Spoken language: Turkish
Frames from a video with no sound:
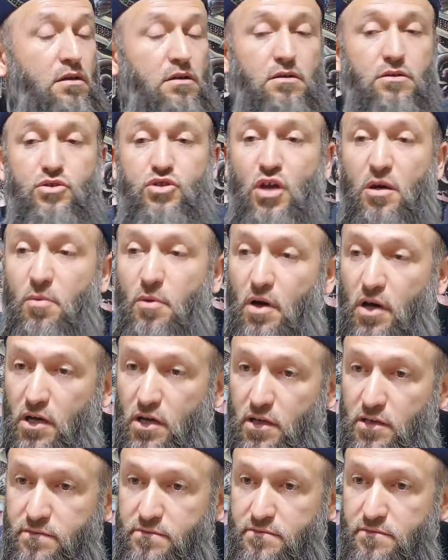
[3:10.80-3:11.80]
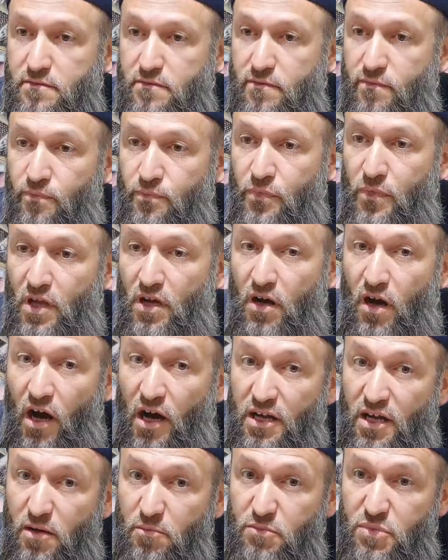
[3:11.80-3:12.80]
İşe bak.
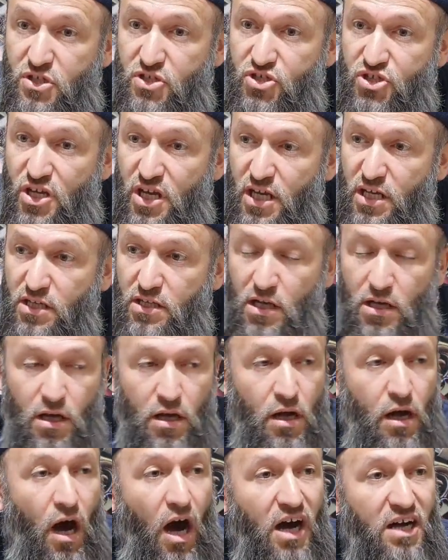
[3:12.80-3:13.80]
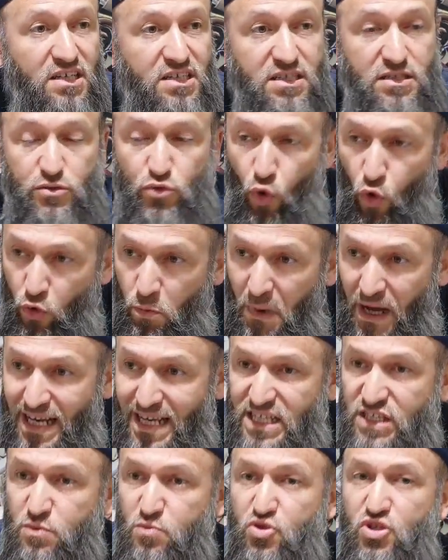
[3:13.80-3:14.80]
Haram bir şey artık
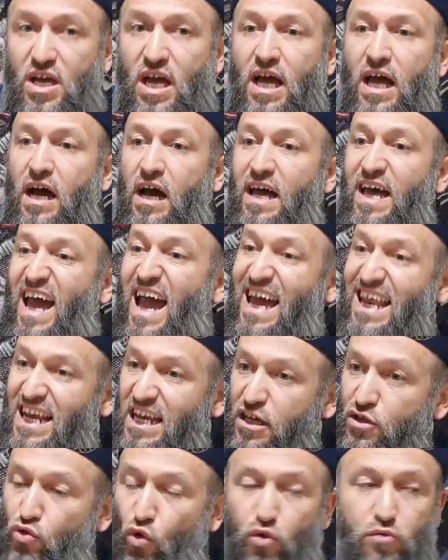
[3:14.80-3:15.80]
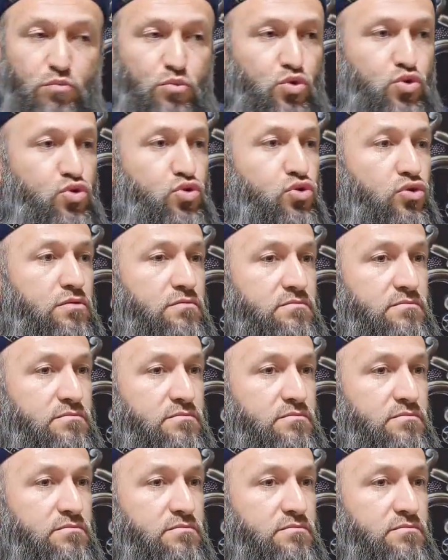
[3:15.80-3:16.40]
normalleşmiş, helale dönmüş.